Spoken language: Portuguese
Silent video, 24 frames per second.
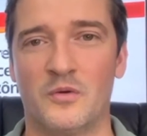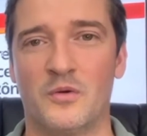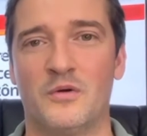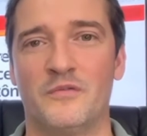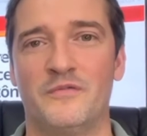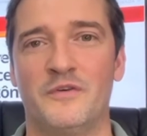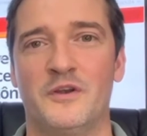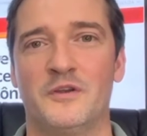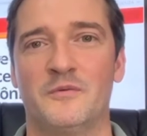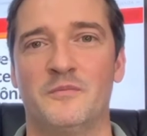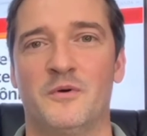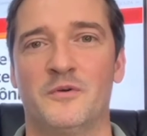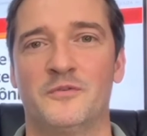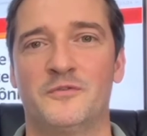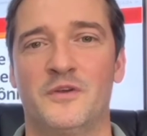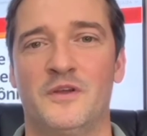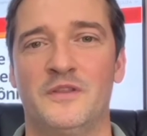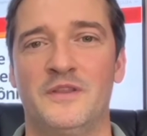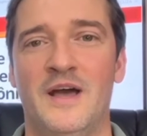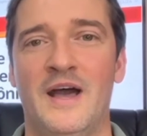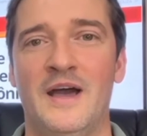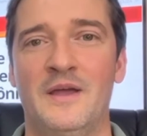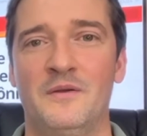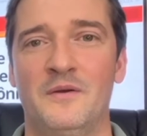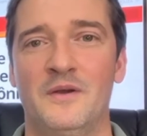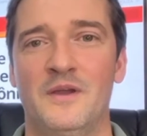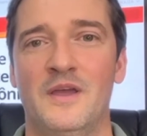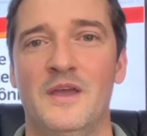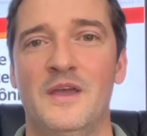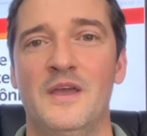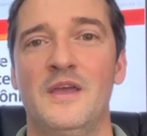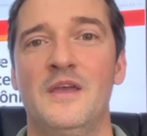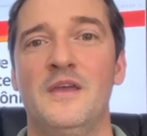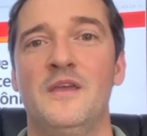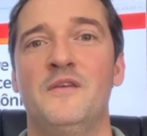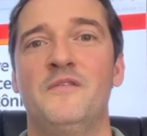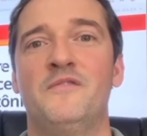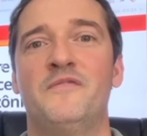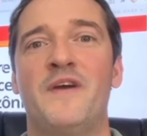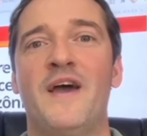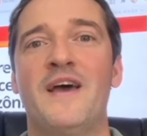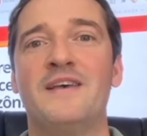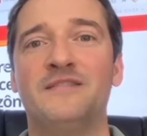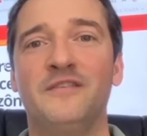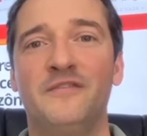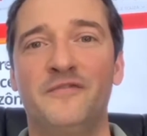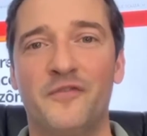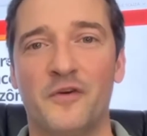no governo Bolsonaro, em
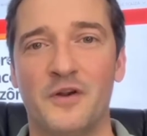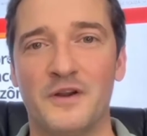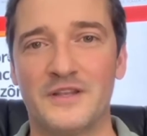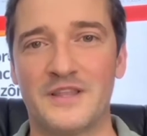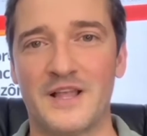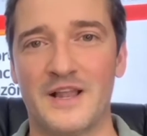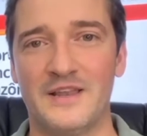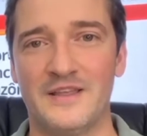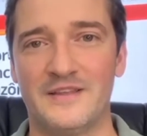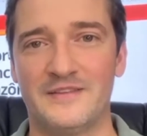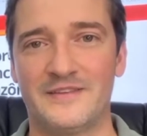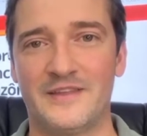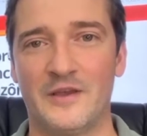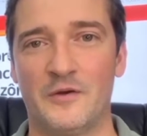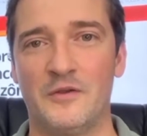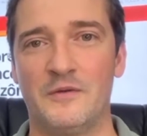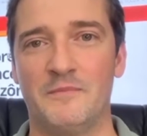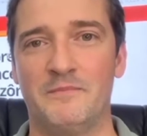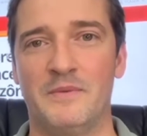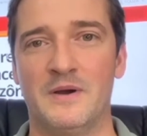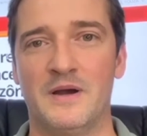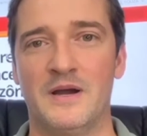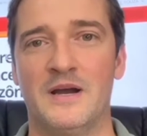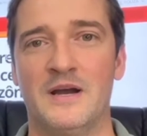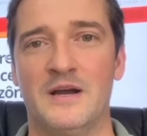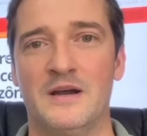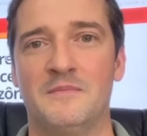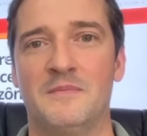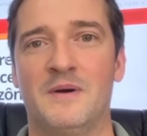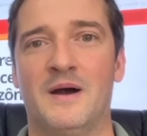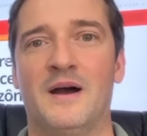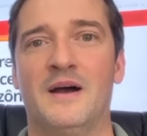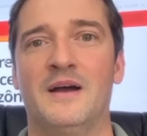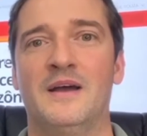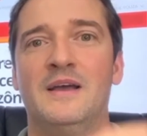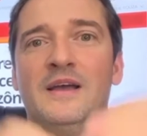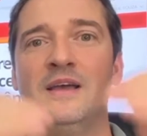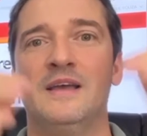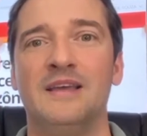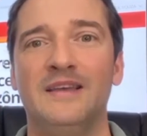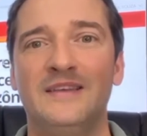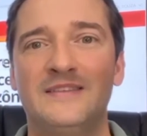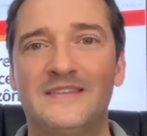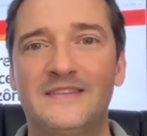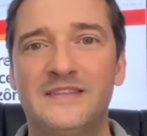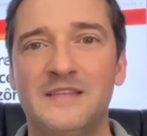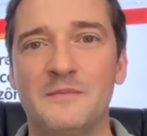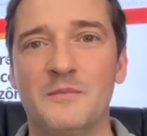vez de fortalecer o IBAMA,
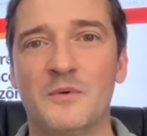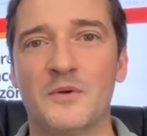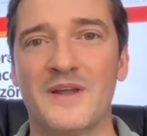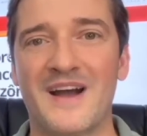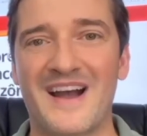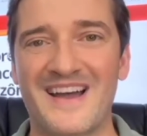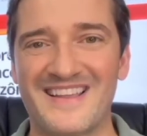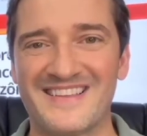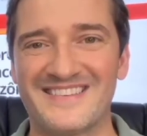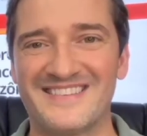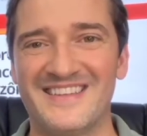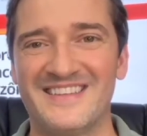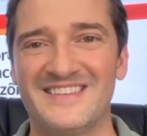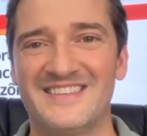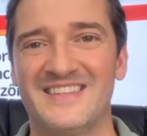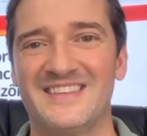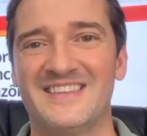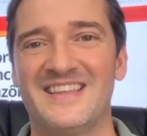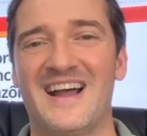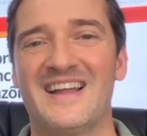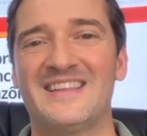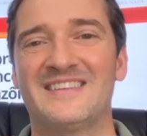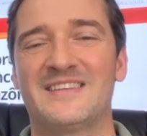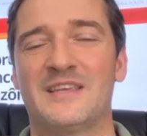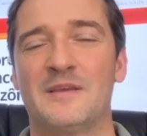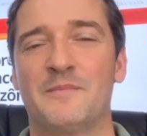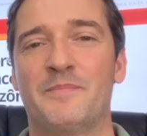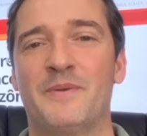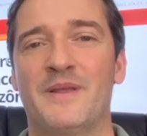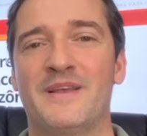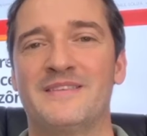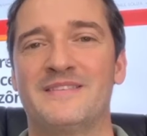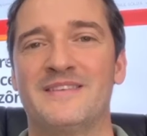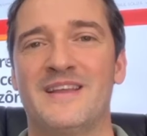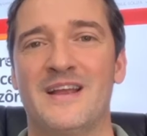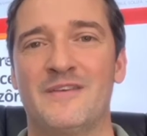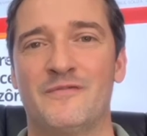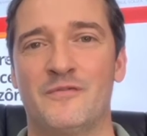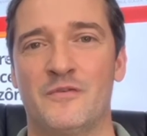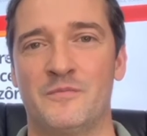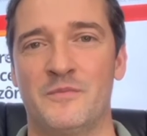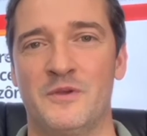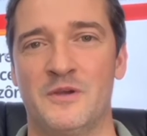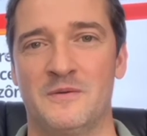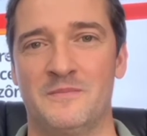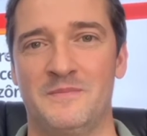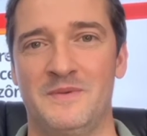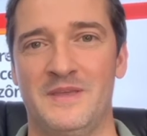estimular as entidades que preservam
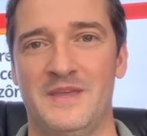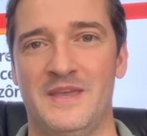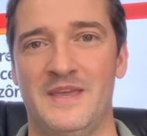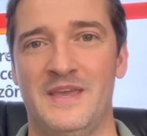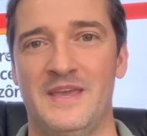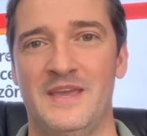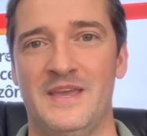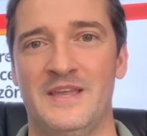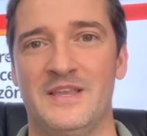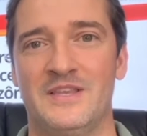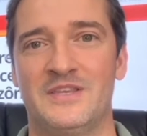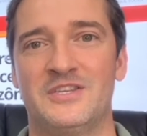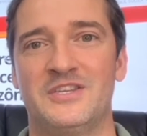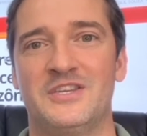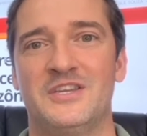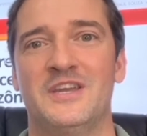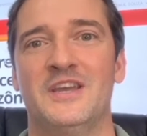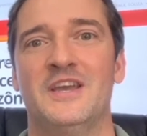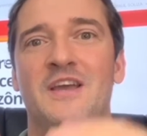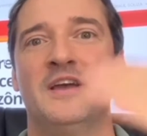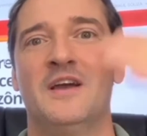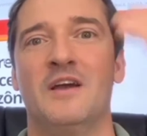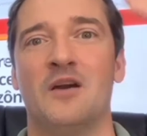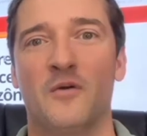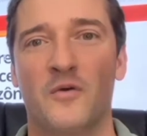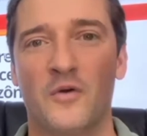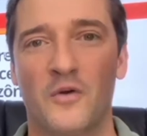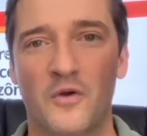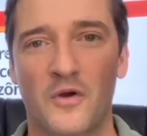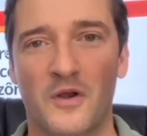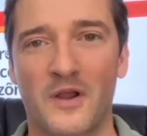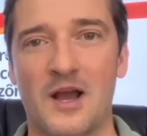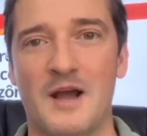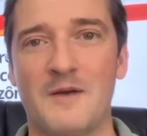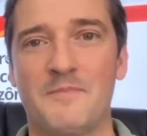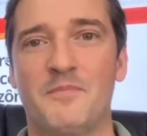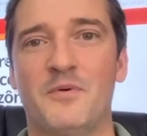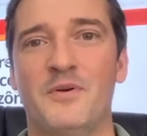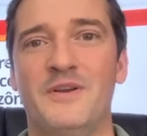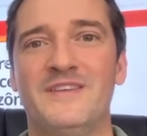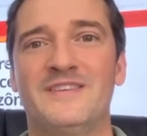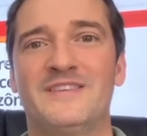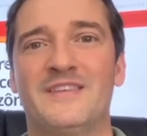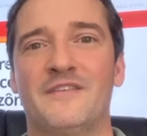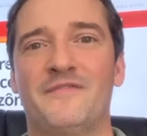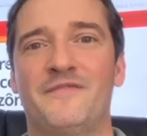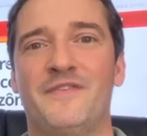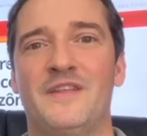o meio ambiente, colocar a
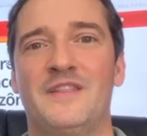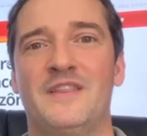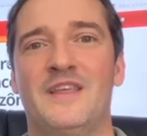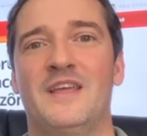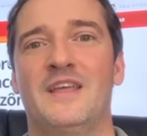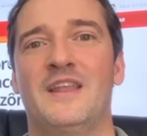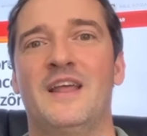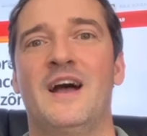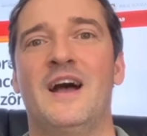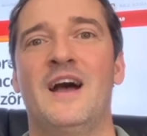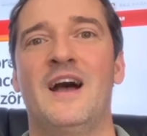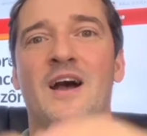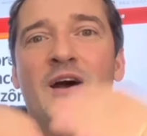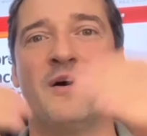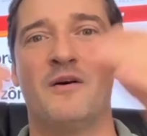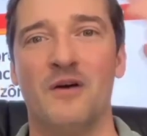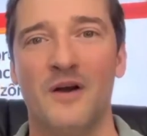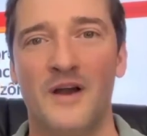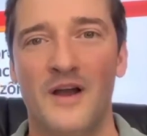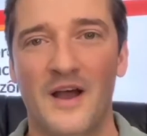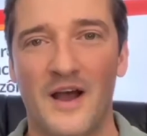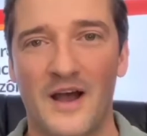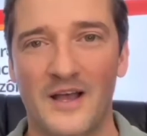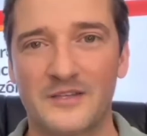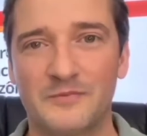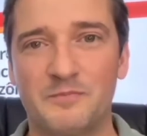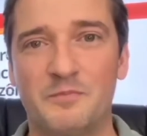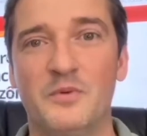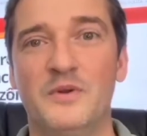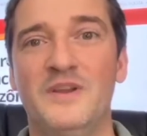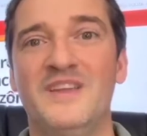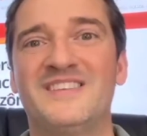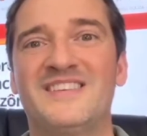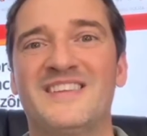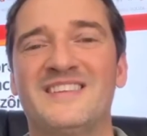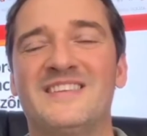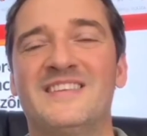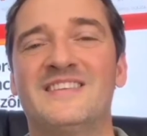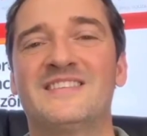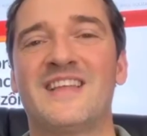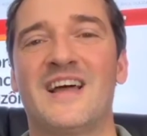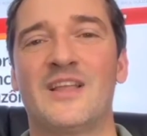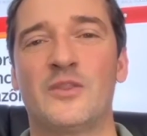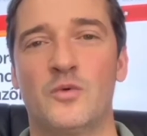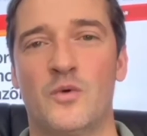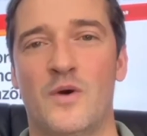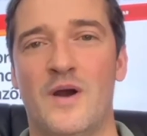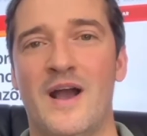Polícia Federal, as polícias
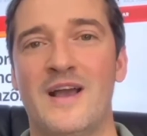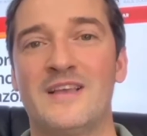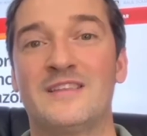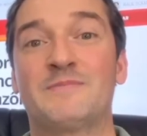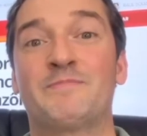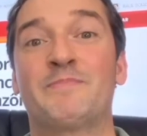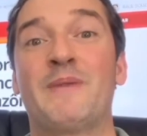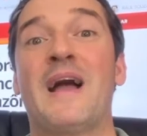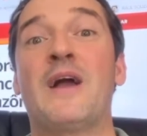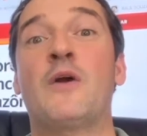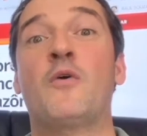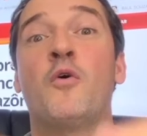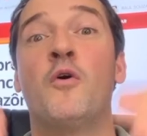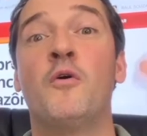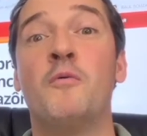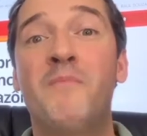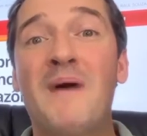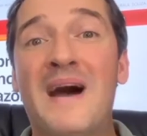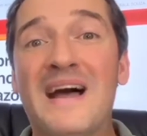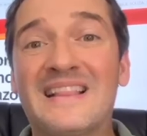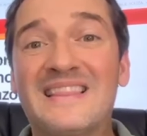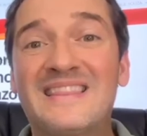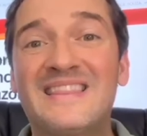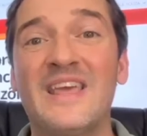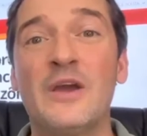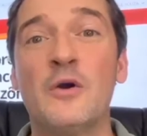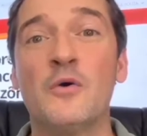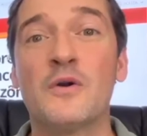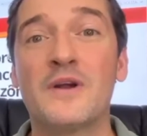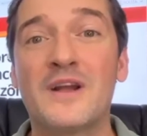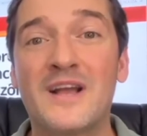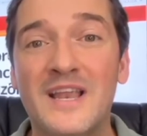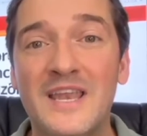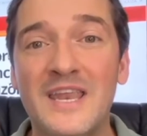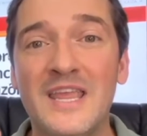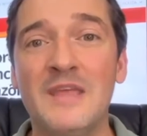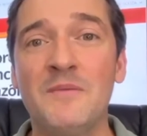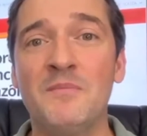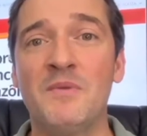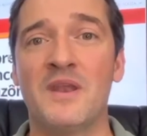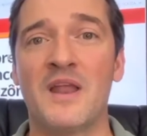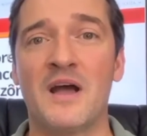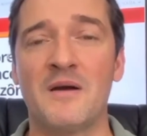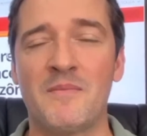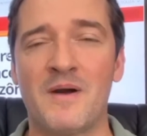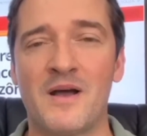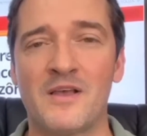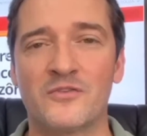estaduais para combater o crime
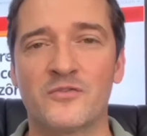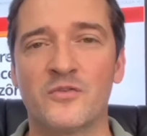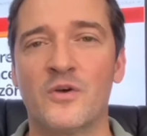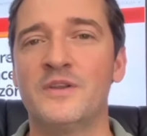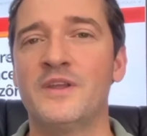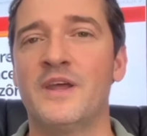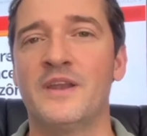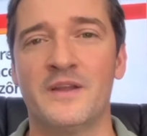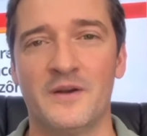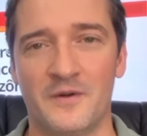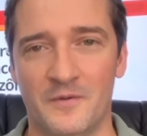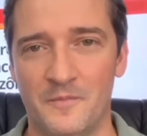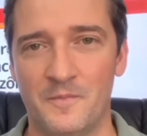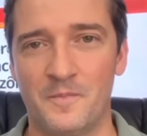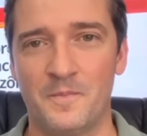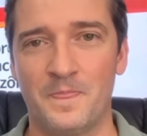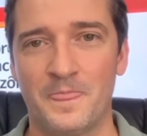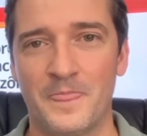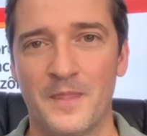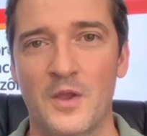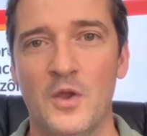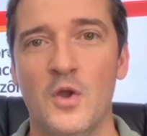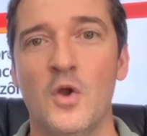na Amazônia, não.